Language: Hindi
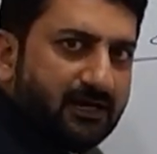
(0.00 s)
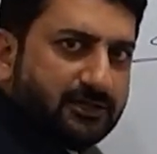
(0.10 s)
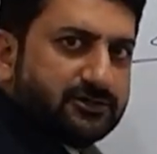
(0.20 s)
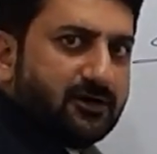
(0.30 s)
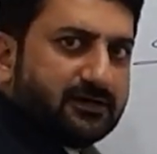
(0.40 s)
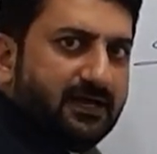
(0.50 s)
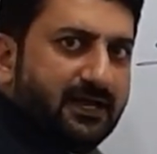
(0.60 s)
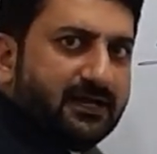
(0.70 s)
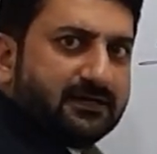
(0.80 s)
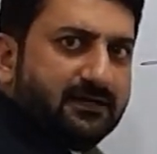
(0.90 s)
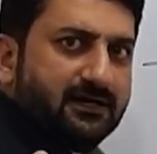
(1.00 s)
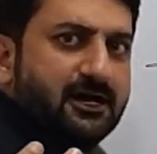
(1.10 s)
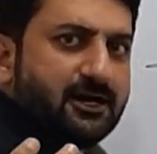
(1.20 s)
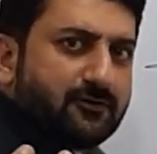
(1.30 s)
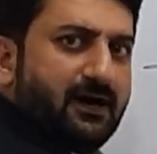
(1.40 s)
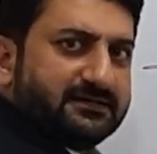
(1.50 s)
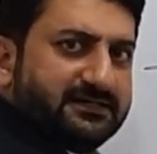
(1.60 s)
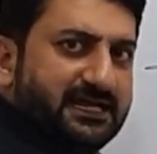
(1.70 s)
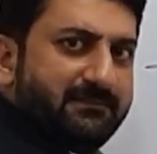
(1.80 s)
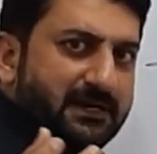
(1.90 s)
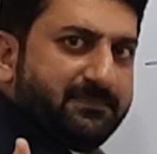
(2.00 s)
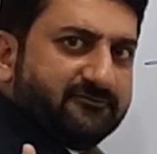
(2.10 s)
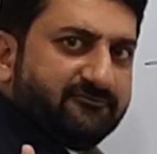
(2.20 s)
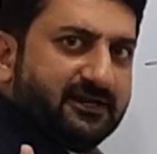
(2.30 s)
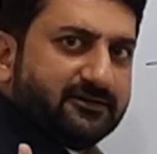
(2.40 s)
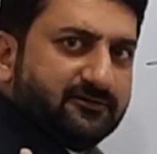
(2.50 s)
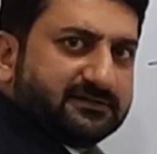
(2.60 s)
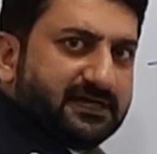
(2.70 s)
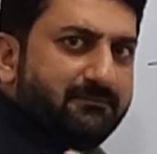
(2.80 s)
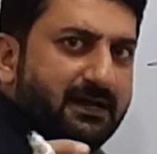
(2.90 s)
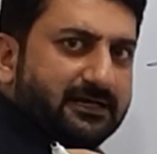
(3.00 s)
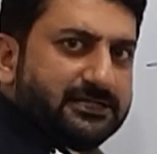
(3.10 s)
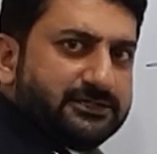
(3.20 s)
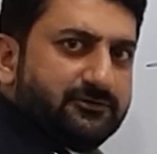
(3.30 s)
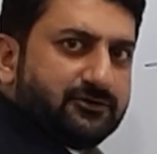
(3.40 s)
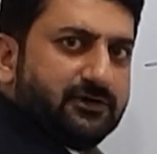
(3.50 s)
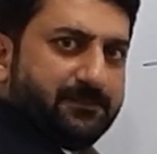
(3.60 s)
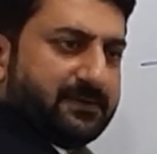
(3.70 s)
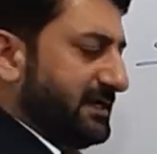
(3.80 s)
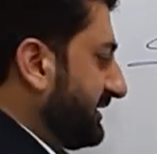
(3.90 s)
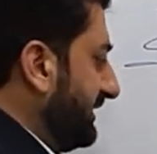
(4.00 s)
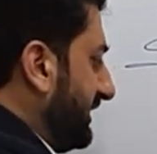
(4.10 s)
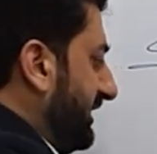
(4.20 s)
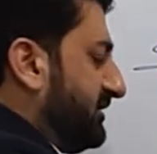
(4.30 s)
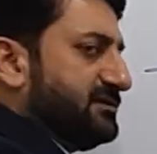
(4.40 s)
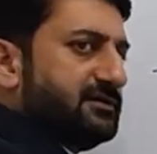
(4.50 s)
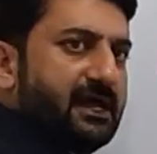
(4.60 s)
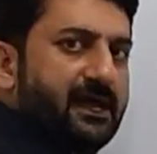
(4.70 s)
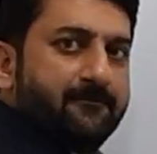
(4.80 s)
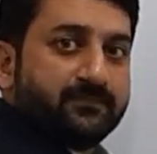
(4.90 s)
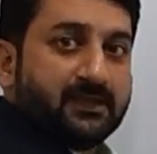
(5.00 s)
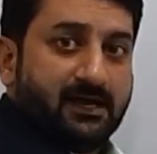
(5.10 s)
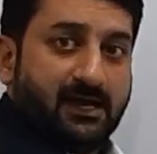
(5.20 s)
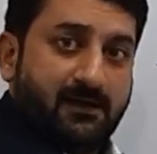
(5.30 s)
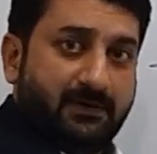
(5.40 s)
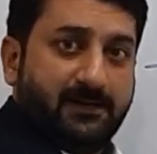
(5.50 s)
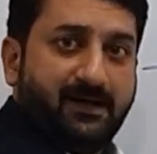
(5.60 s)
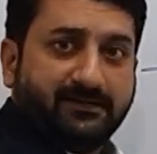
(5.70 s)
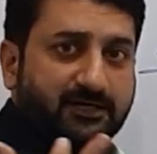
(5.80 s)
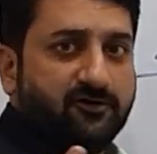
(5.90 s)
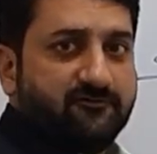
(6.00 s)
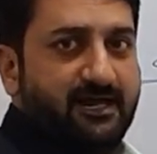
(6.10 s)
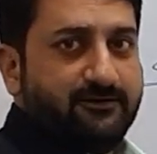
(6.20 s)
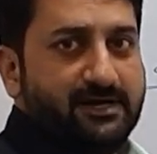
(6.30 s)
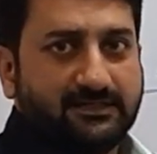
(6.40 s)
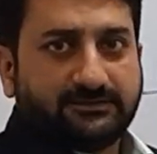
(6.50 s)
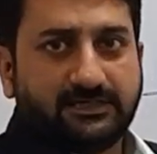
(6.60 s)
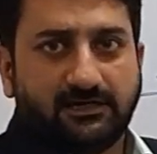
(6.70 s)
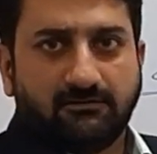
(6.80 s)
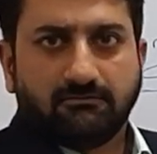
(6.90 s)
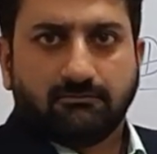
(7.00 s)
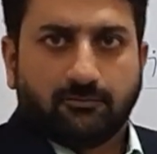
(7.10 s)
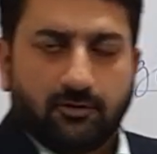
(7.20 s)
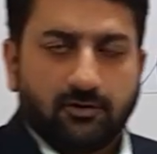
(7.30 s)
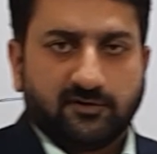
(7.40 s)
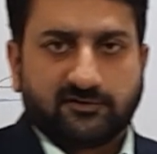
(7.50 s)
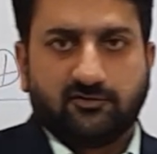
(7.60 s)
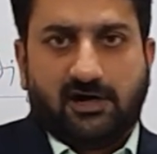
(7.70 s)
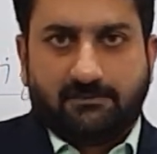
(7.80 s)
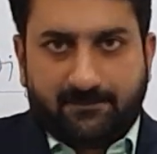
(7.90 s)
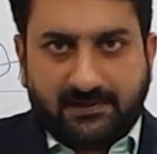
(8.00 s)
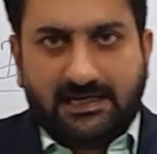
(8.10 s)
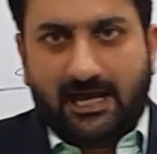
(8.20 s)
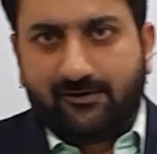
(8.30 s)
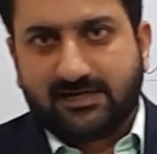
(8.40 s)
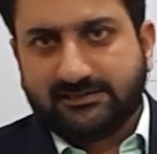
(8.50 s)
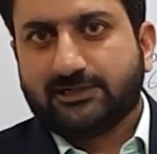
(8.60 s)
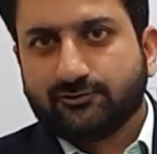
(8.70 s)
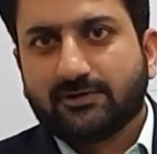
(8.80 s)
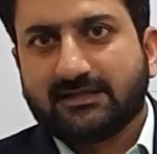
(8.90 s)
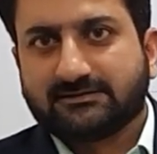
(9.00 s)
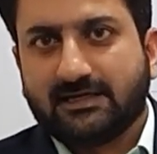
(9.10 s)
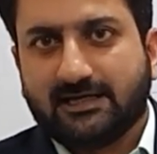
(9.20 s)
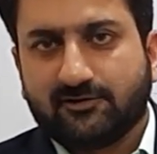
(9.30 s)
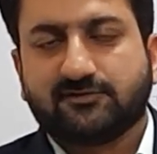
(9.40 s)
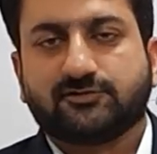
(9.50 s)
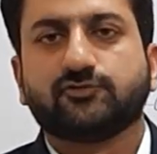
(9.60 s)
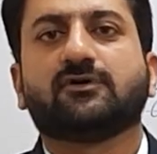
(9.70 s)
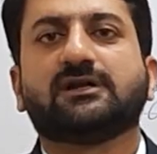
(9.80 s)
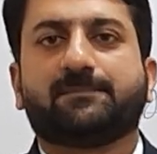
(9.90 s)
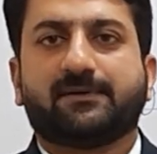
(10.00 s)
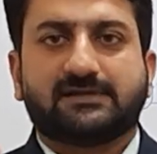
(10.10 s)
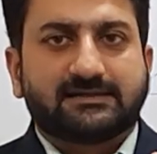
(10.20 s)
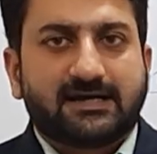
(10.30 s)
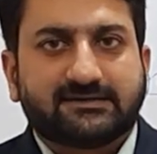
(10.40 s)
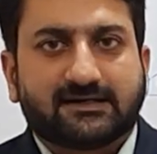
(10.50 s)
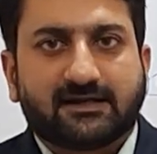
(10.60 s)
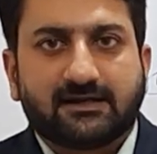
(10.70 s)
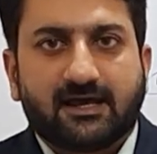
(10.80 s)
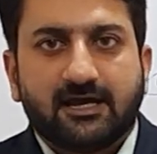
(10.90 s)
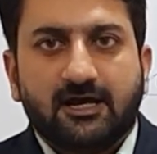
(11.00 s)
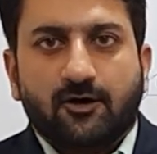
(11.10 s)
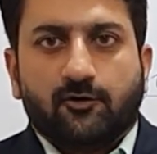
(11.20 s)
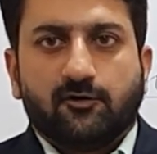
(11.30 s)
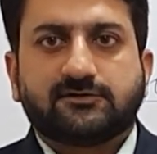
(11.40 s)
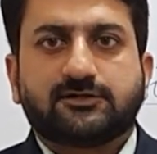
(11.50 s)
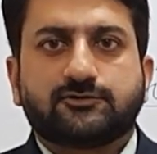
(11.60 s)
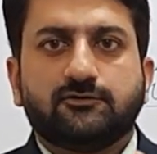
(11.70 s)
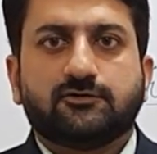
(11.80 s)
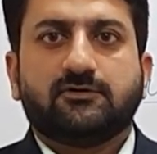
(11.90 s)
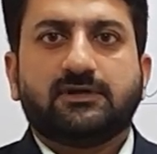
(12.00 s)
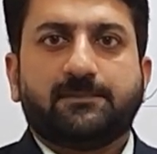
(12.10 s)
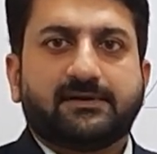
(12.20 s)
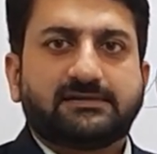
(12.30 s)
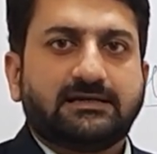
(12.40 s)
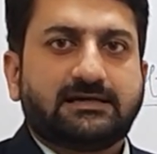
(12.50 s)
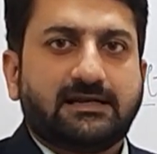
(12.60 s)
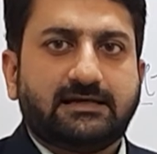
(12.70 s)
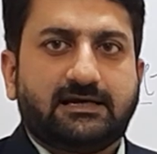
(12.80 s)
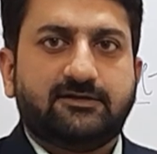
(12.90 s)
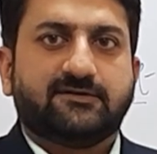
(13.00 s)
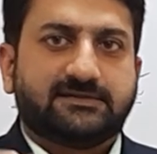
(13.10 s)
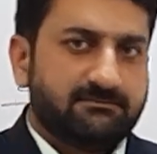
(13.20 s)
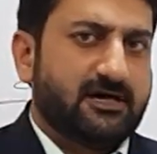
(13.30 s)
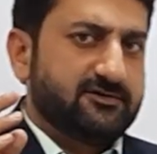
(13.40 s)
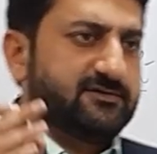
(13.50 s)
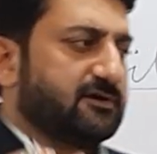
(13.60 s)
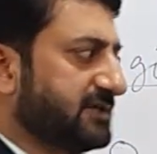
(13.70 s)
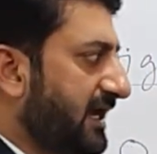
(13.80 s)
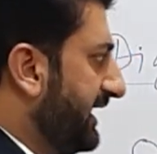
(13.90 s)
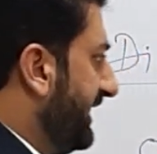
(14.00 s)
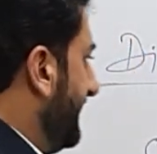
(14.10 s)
जो कि एक क्वांटिटी है मेरे पास वन उसके मैग्नीट्यूड को रिप्रेजेंट करने के लिए यूज़ हो रहा है मेरे पास एक और वैल्यू आती है और उसको हम अपनी लैंग्वेज के अंदर टू कहते हैं लेकिन उस टू को रिप्रेजेंट कैसे करना है उस टू को रिप्रेजेंट करने के लिए जो सिंबल यूज़ होता है